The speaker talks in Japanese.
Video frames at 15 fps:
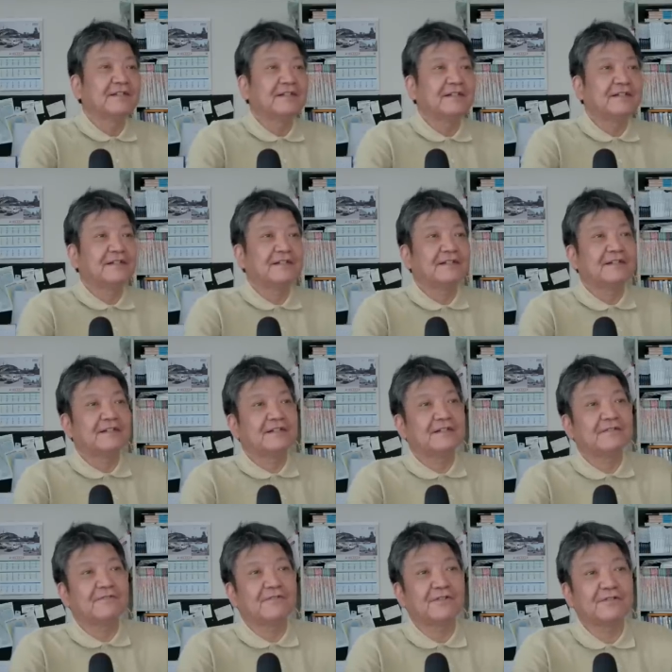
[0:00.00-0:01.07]

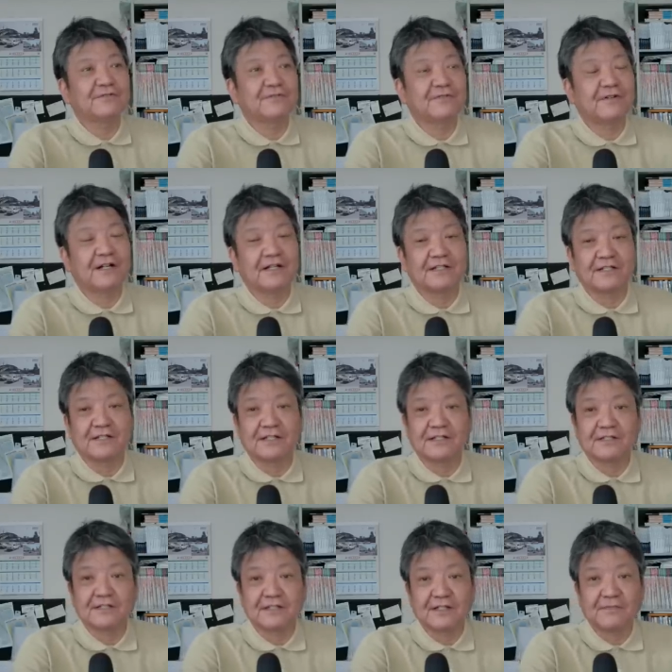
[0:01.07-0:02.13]
えー、お昼ご飯にで
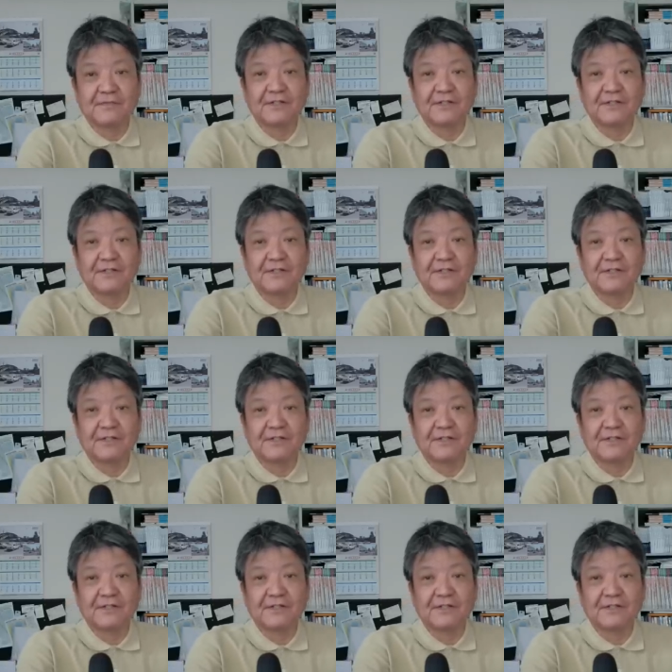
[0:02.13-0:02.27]
すね、